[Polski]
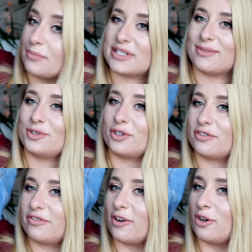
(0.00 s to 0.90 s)
napisem
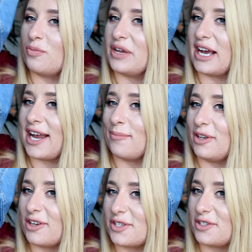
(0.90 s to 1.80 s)
Don't follow me,
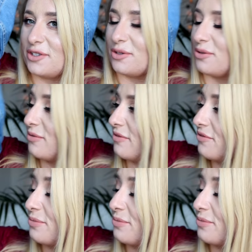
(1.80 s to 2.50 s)
I'm lost too, po